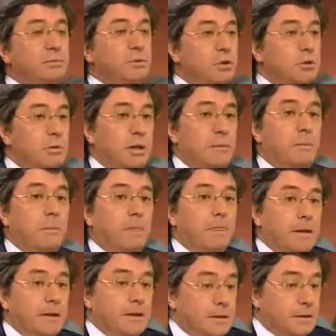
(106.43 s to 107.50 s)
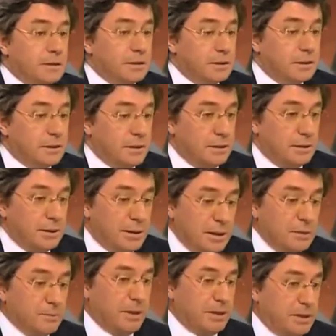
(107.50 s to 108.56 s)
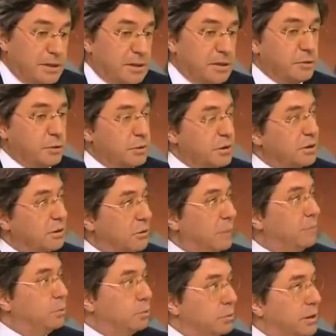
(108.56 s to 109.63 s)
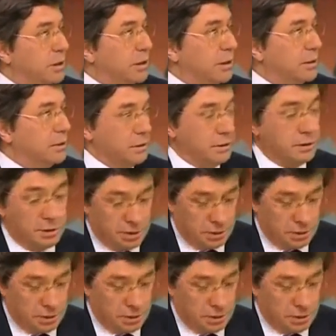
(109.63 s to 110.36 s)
que ainda por cima eh, eh, grande parte desta informação é pública,